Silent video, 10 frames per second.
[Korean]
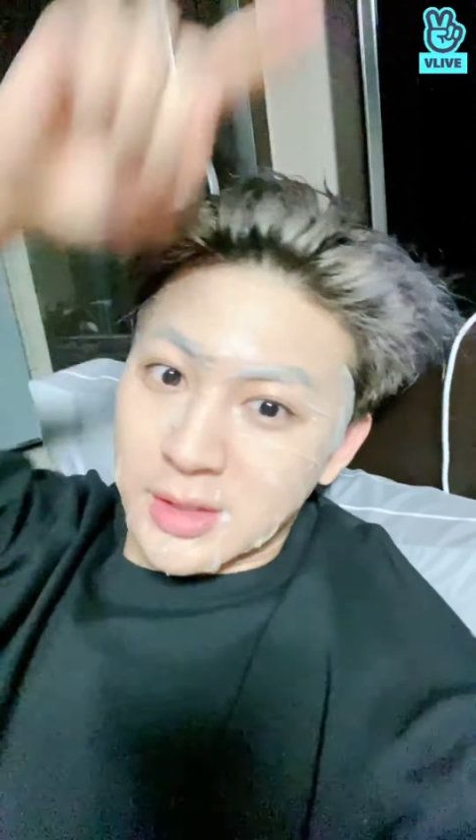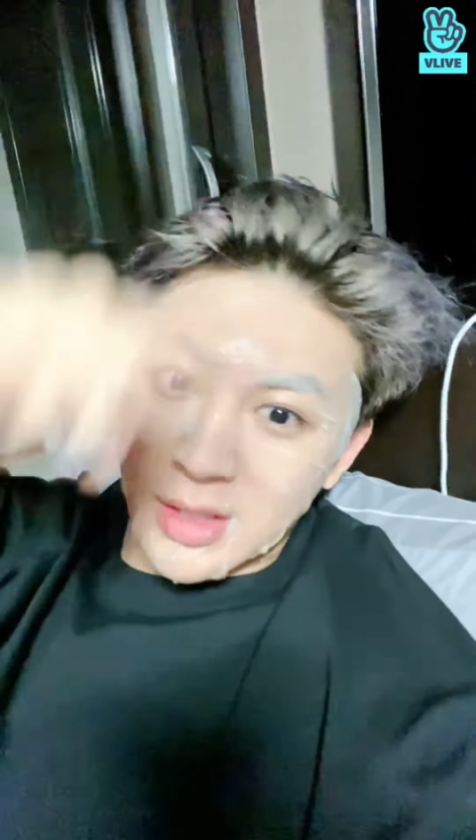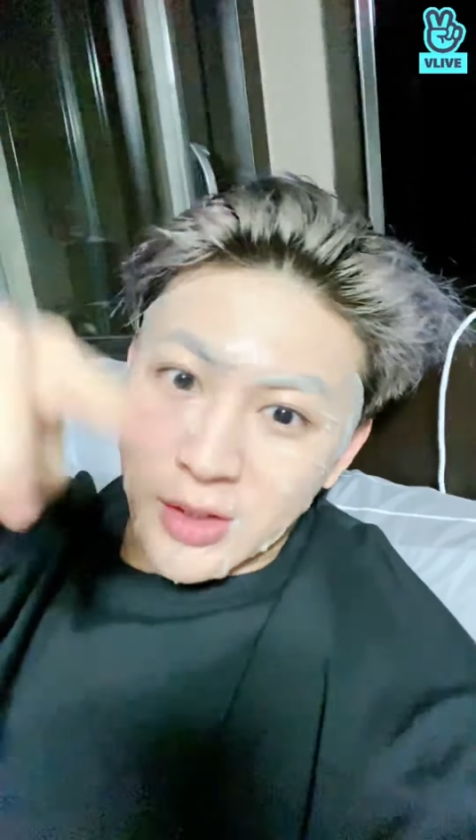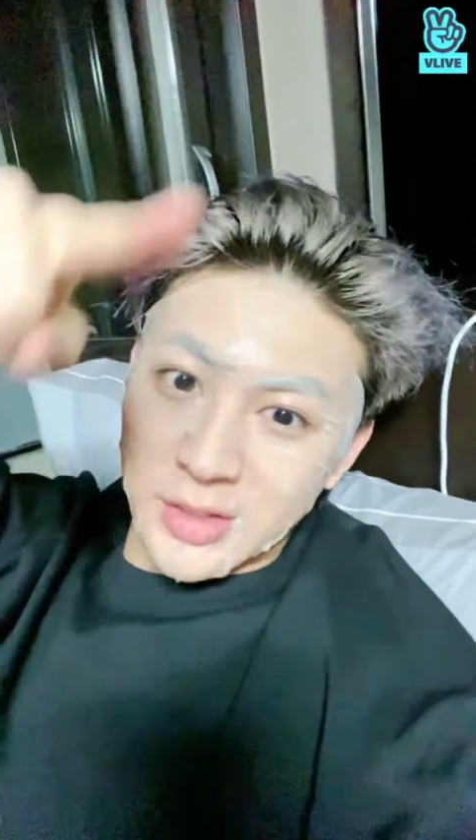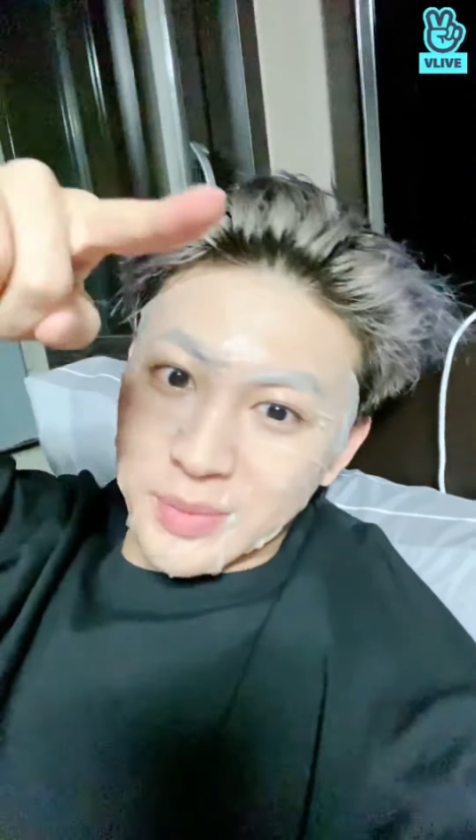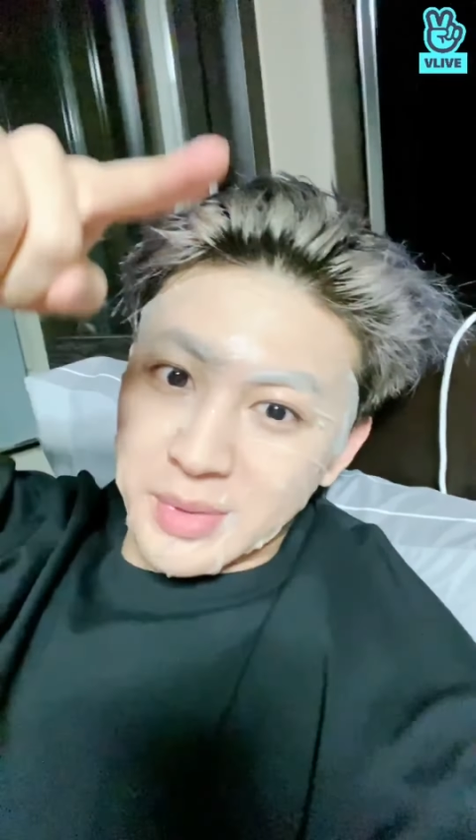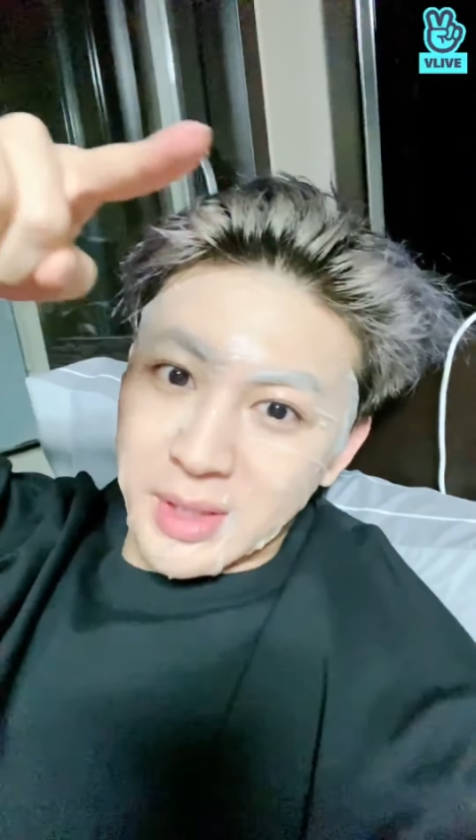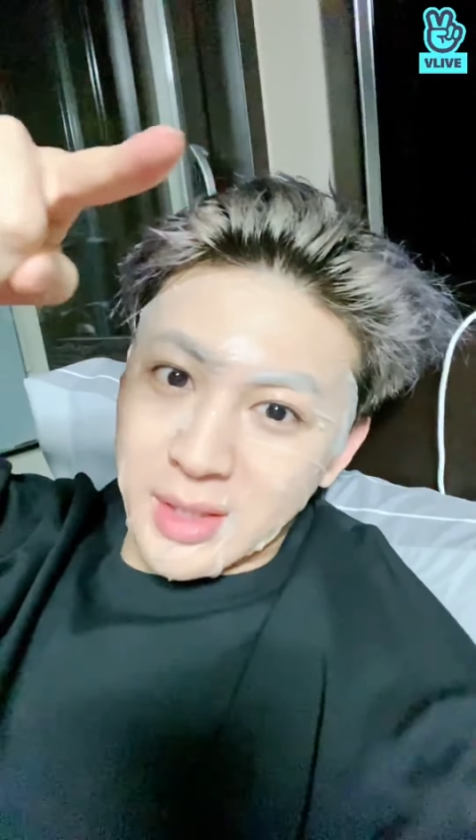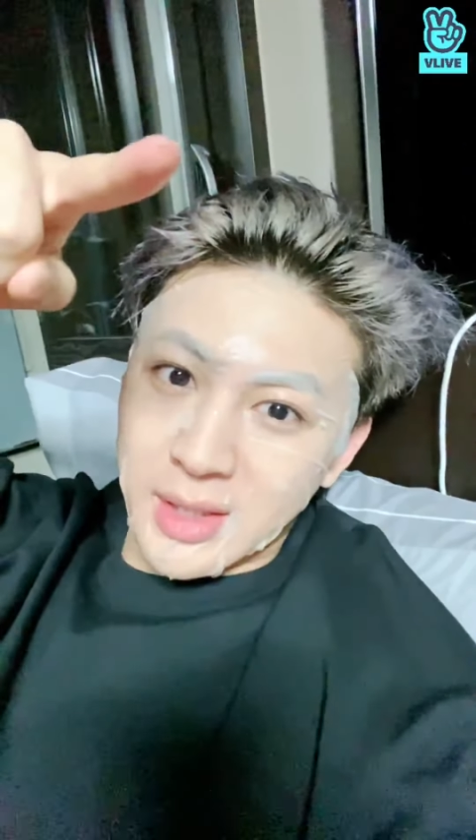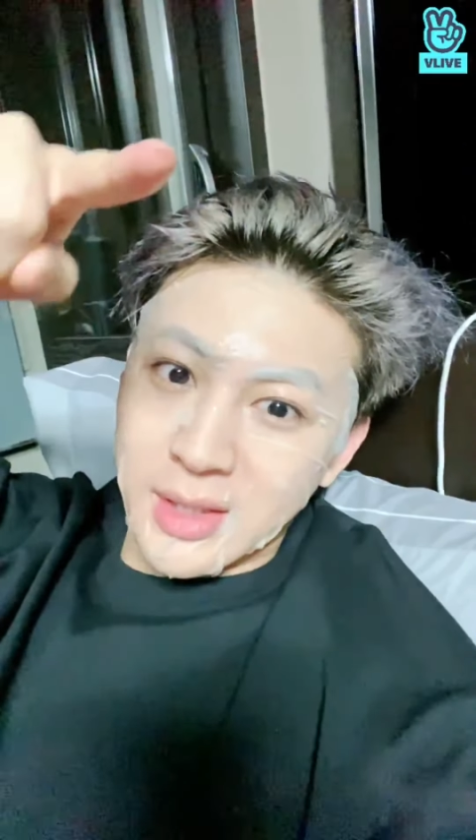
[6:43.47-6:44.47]

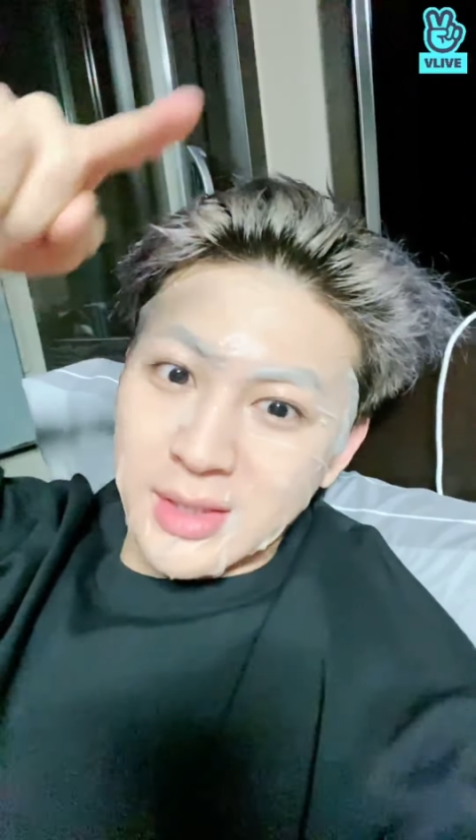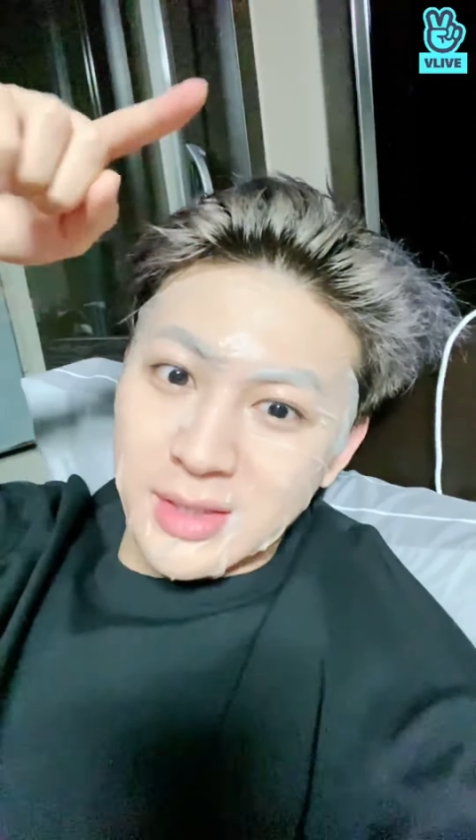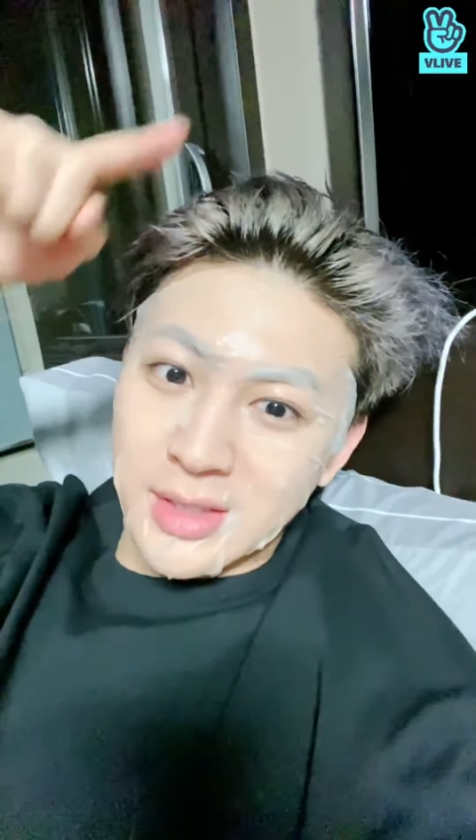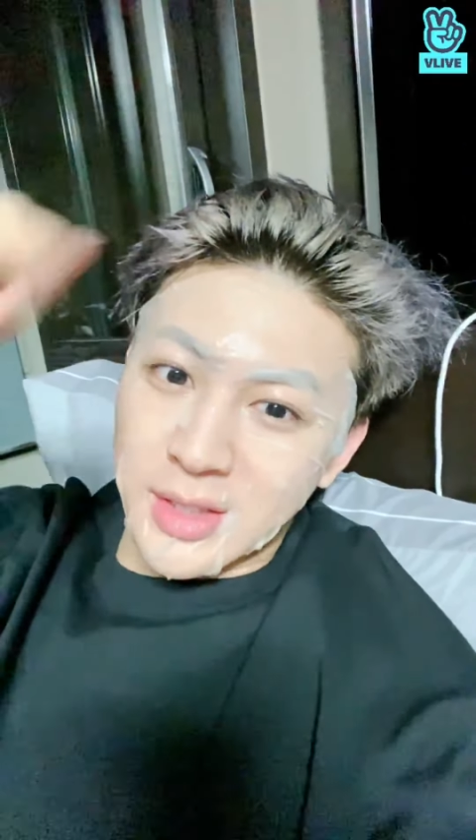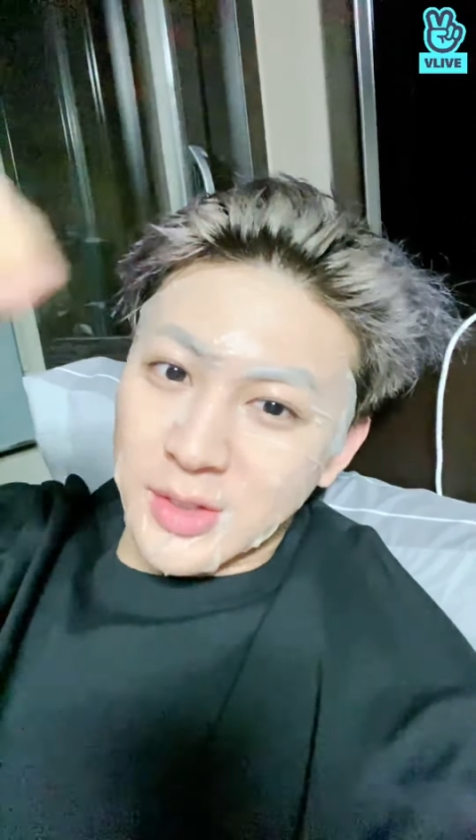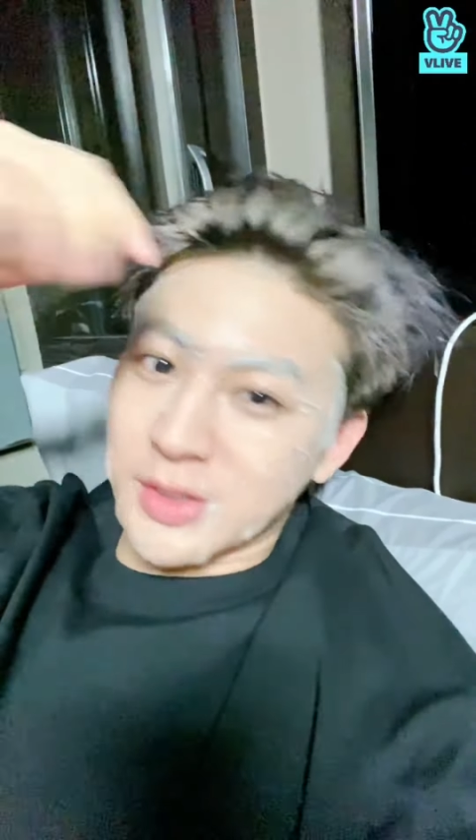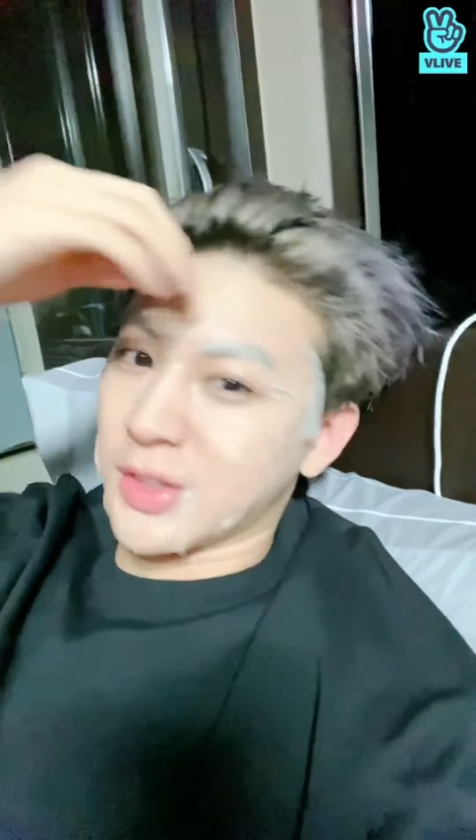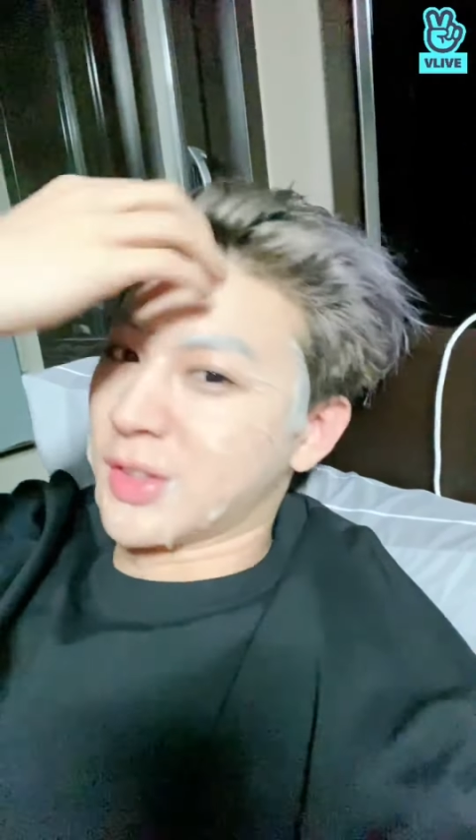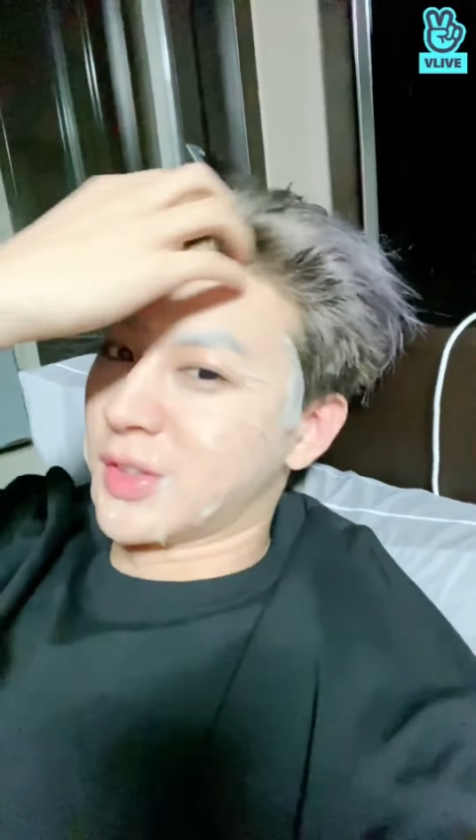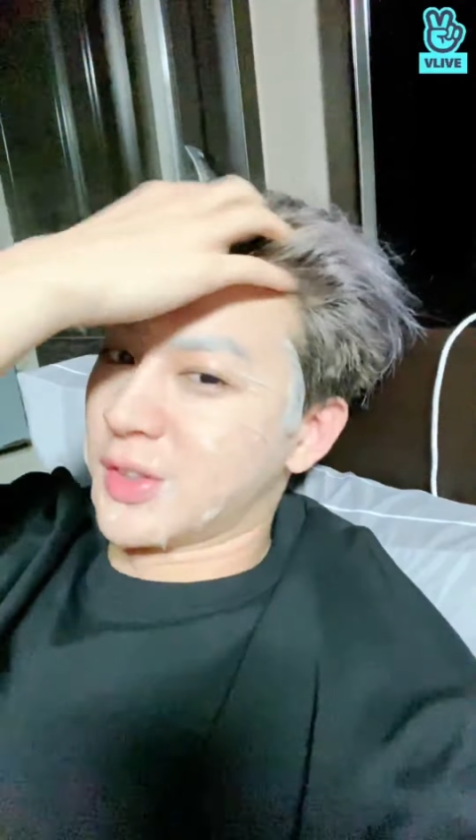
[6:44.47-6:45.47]
찍었습니다. 찍었어요.